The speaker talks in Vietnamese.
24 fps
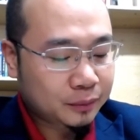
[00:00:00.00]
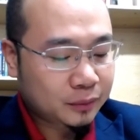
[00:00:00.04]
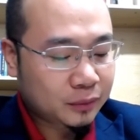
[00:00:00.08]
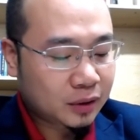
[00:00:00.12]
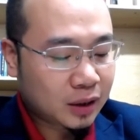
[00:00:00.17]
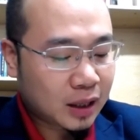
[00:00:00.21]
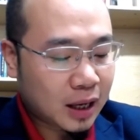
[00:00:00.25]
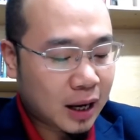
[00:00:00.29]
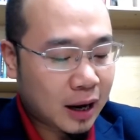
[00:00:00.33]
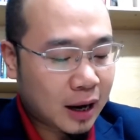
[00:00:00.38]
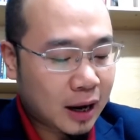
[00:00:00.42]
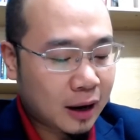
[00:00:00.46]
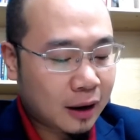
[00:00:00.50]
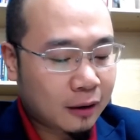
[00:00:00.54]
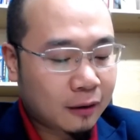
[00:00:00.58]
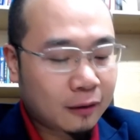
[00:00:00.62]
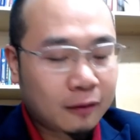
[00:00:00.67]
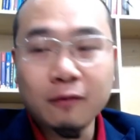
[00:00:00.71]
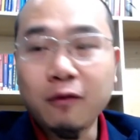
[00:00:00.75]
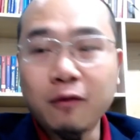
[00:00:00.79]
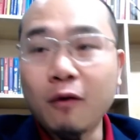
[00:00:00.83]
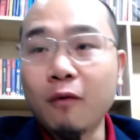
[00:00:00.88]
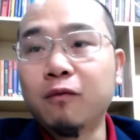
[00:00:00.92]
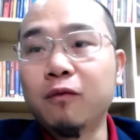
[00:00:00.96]
Là
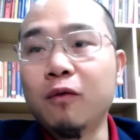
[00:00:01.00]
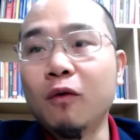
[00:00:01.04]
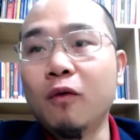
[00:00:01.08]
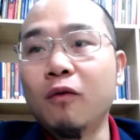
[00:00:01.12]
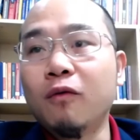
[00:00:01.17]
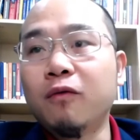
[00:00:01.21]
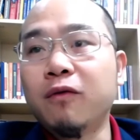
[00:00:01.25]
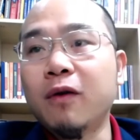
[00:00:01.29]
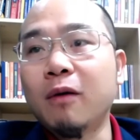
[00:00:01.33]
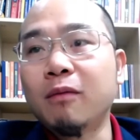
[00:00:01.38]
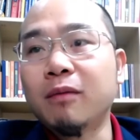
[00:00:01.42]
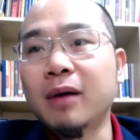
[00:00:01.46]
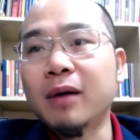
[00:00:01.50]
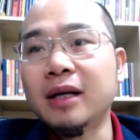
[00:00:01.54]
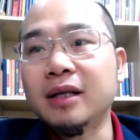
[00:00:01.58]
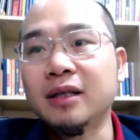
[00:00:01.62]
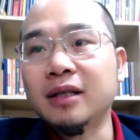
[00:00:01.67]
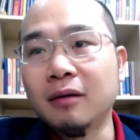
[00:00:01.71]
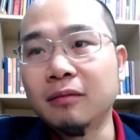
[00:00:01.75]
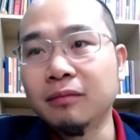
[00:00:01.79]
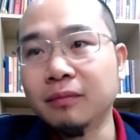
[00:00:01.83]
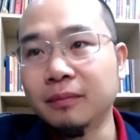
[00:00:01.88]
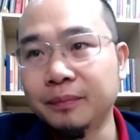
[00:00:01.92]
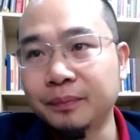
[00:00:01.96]
phục vụ phong cách
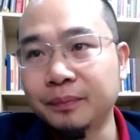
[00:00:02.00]
sống.